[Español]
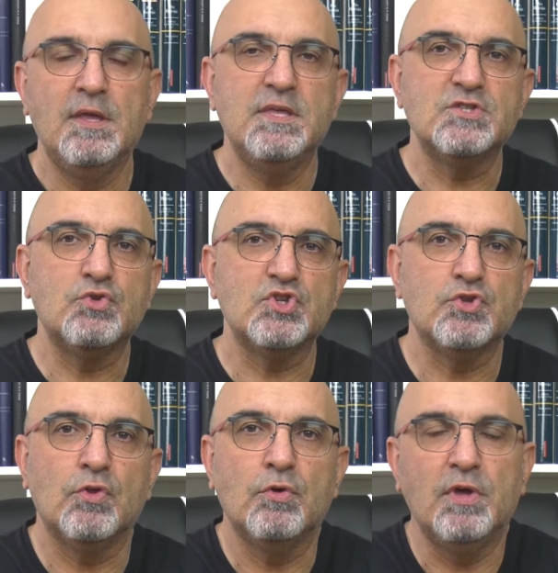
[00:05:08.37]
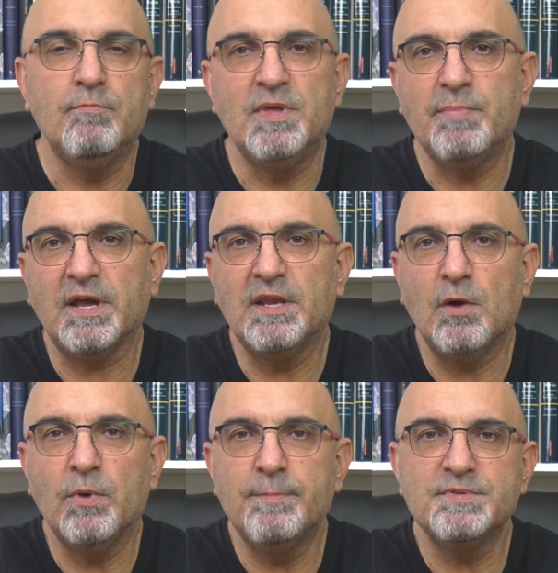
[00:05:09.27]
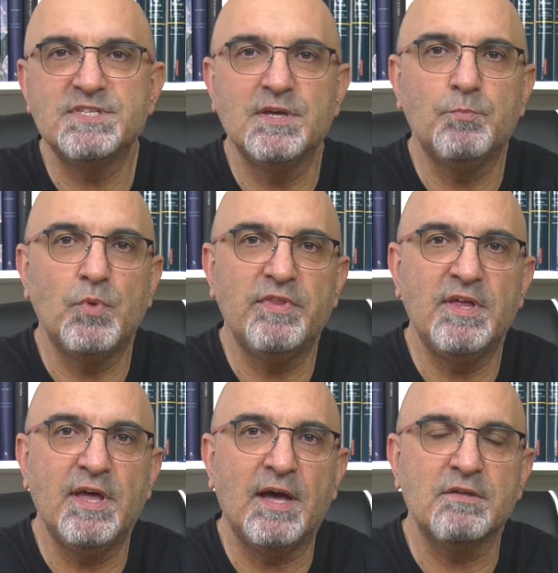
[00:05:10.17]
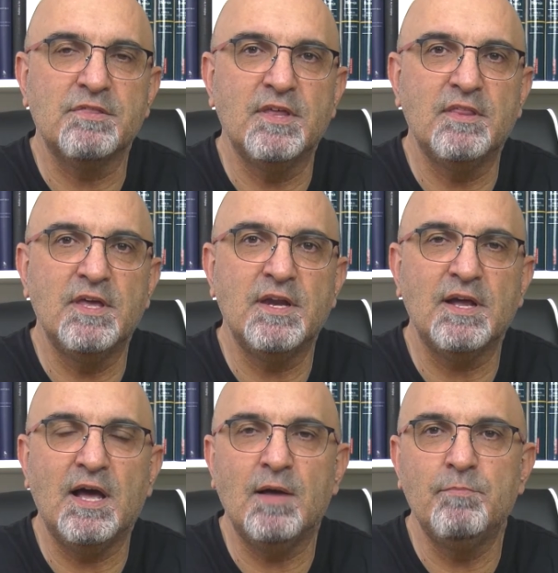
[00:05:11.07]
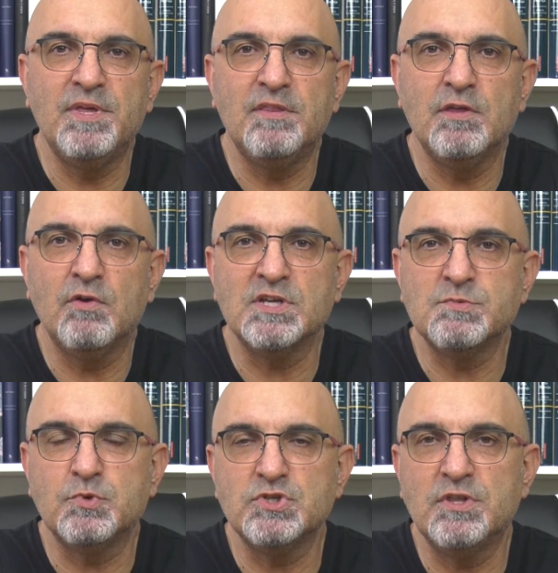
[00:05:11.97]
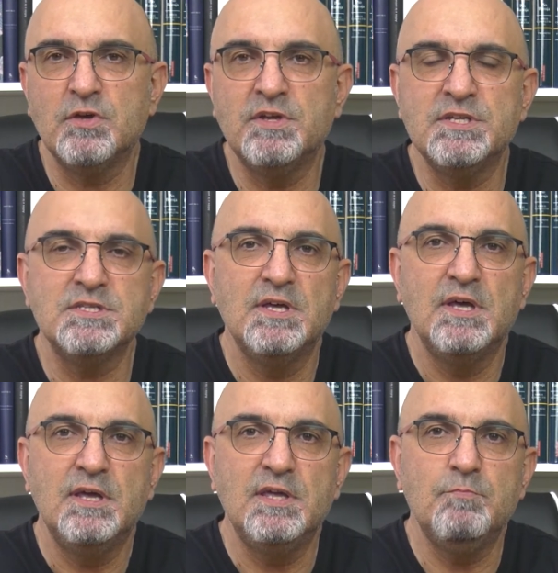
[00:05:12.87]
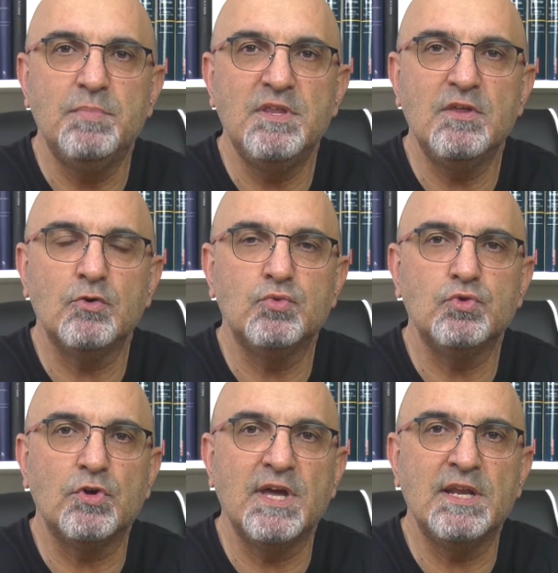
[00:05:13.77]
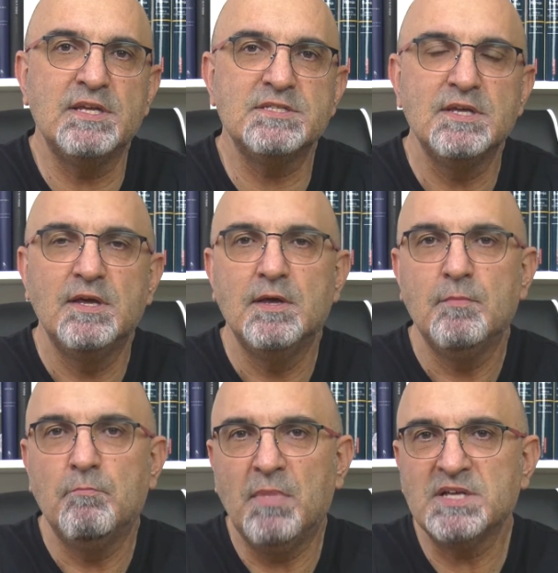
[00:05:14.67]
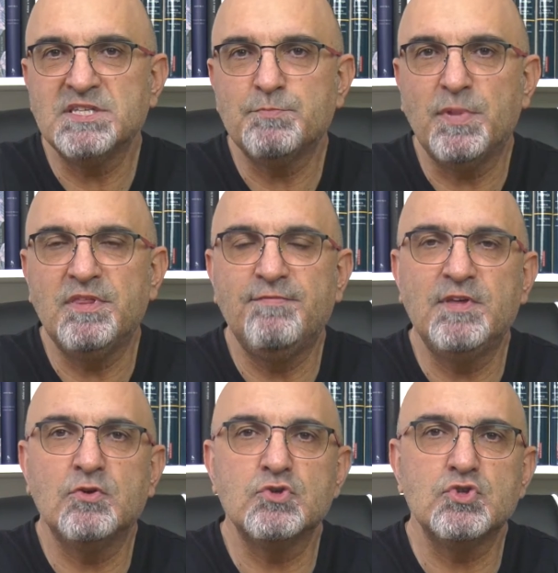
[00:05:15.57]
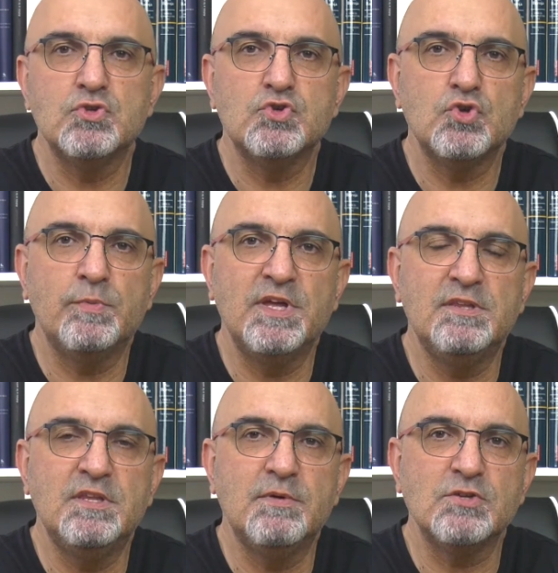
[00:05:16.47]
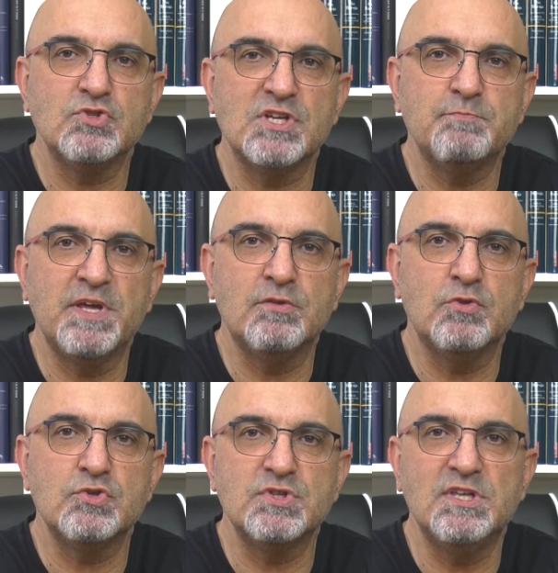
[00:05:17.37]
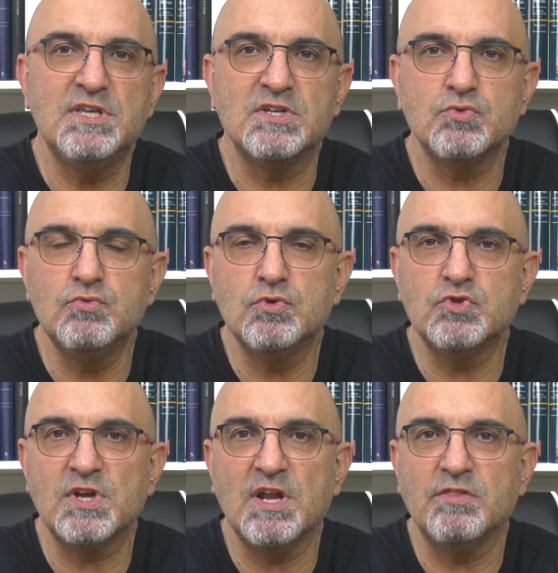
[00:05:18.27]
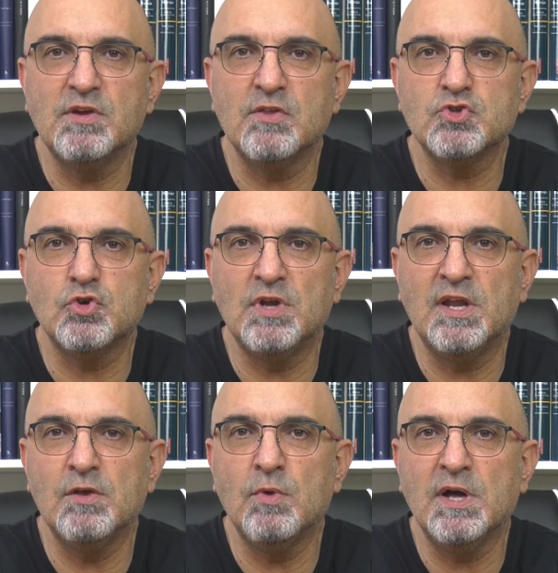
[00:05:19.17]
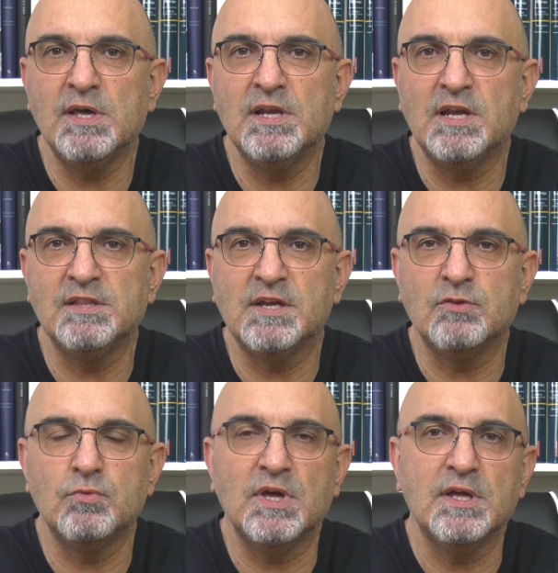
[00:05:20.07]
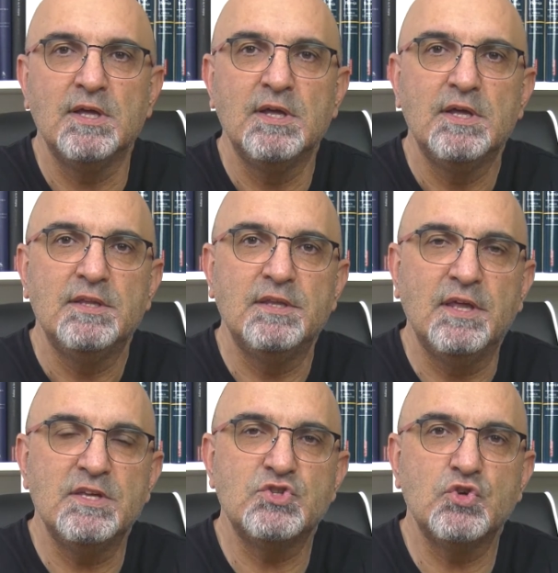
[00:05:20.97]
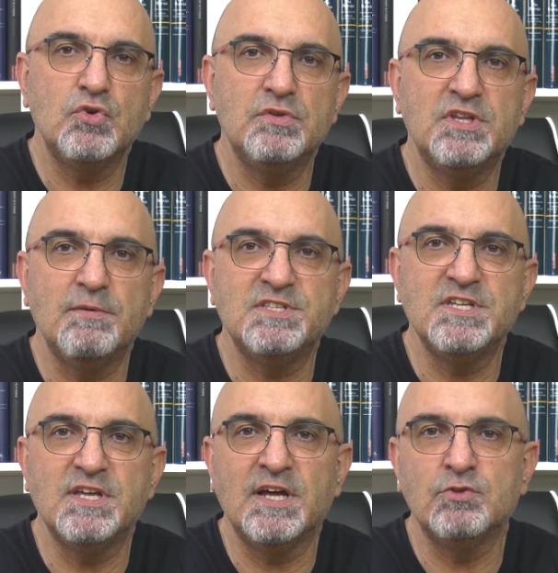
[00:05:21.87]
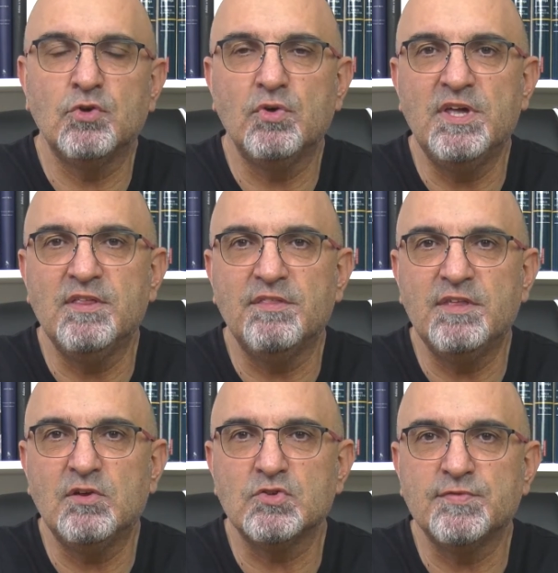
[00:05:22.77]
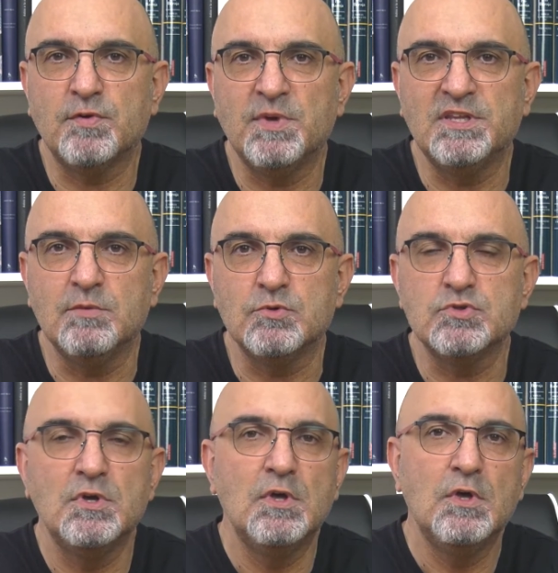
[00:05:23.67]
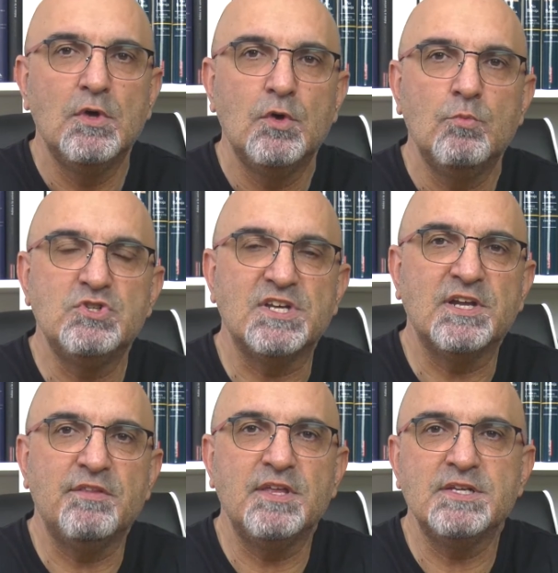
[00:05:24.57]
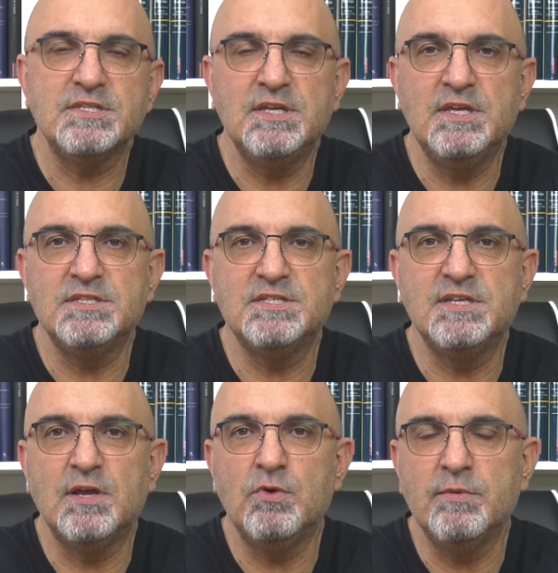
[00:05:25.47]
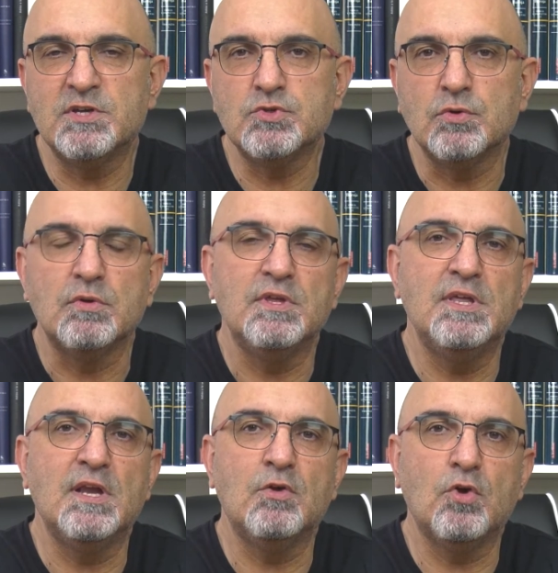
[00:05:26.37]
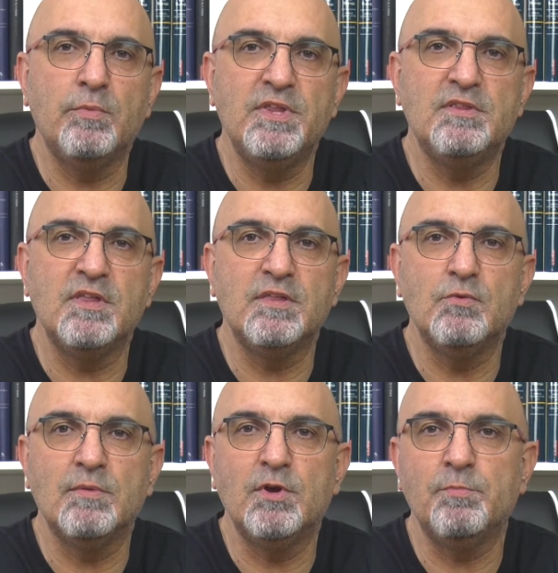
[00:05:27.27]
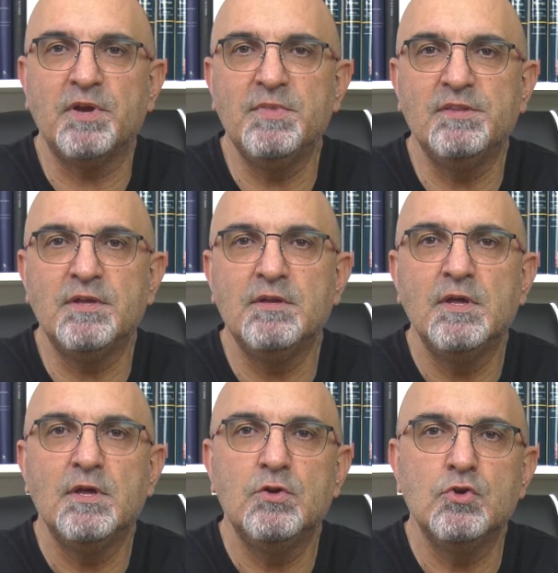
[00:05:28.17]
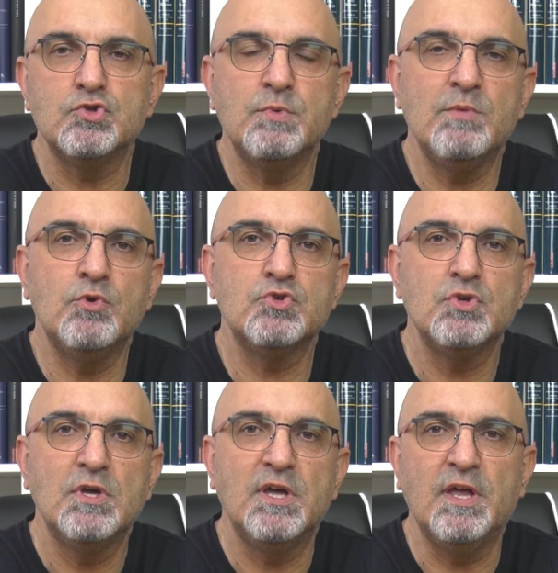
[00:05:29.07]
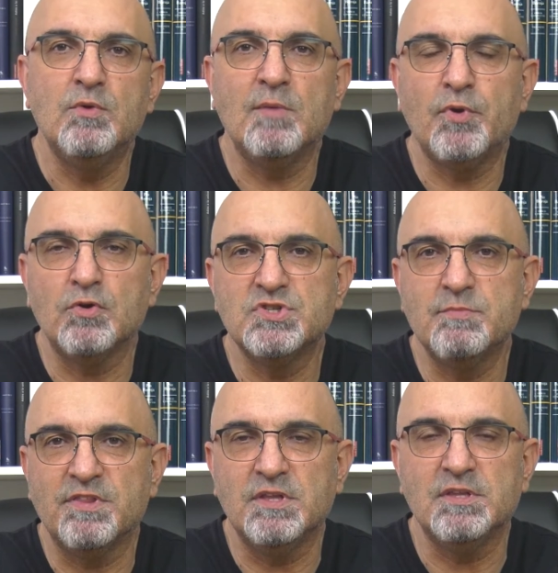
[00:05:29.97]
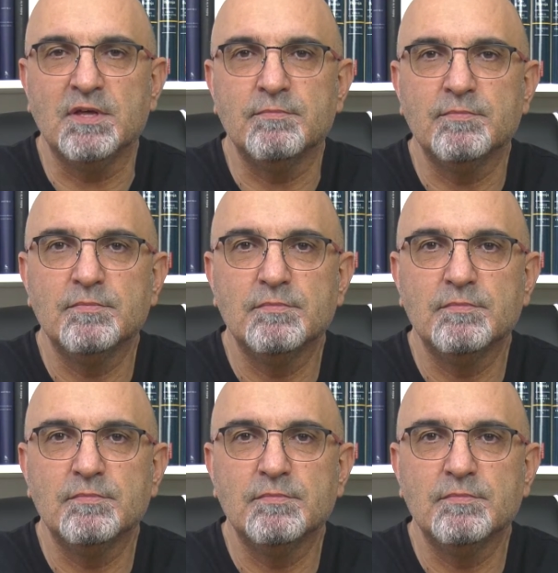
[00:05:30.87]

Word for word: Y esto es todo. En mi página web se puede acceder a exposiciones y videotutoriales más específicos sobre diversos aspectos y asuntos relacionados con la lengua y la literatura, de ESO, de bachillerato y de ciclos formativos. Muchas gracias y si el universo y el COVID-19 lo permiten, nos vemos en una próxima cita.